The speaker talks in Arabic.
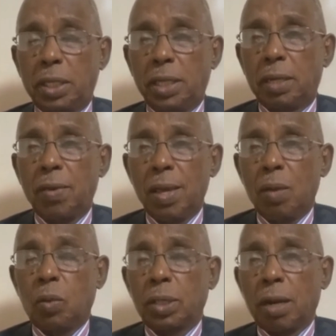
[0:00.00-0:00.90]
والشرعيه
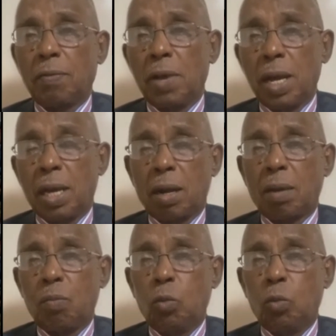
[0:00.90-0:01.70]
وطرف اخر